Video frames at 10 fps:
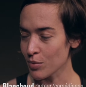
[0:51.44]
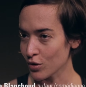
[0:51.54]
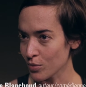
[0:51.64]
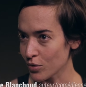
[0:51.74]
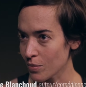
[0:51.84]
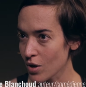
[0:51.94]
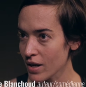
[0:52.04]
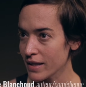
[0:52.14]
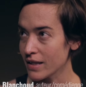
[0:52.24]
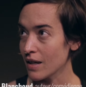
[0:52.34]
important pour
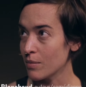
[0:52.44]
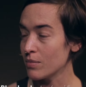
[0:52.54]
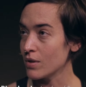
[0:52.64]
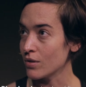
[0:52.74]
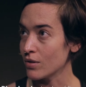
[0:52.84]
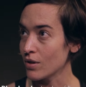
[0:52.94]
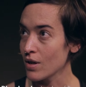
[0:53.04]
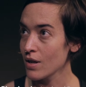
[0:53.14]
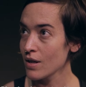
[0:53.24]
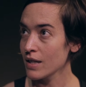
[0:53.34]
moi et qui euh,
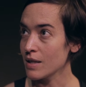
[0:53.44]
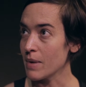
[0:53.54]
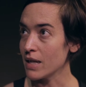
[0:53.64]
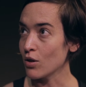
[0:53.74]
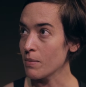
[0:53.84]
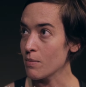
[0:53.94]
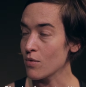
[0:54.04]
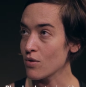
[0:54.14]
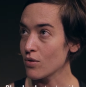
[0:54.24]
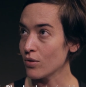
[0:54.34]
qui m'a
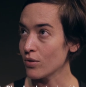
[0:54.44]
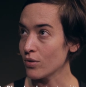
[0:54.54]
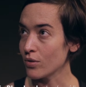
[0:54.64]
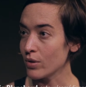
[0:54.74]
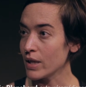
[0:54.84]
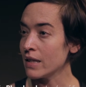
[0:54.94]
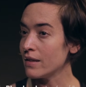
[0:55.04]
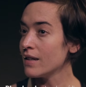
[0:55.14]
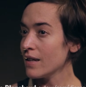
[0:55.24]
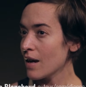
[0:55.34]
énormément aidé euh,
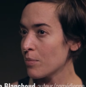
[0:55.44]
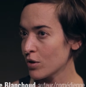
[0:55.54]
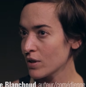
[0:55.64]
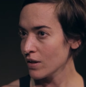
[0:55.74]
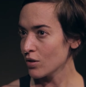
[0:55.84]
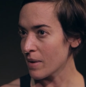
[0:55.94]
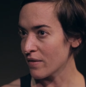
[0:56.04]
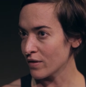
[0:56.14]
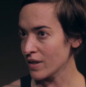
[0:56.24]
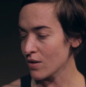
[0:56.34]
aidée et apporté dans ma
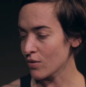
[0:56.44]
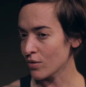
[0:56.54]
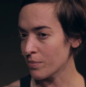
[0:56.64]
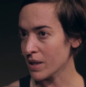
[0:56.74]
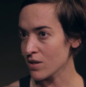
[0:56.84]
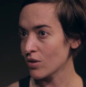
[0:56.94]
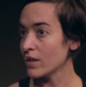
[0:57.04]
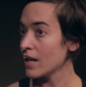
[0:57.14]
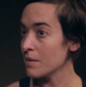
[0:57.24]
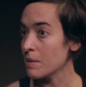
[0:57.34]
vie euh,
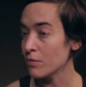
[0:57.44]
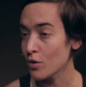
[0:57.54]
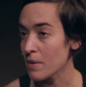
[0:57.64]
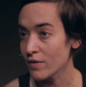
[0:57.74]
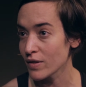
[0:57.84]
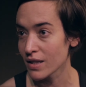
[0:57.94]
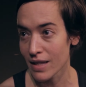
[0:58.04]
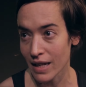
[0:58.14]
personnelle et même dans ma vie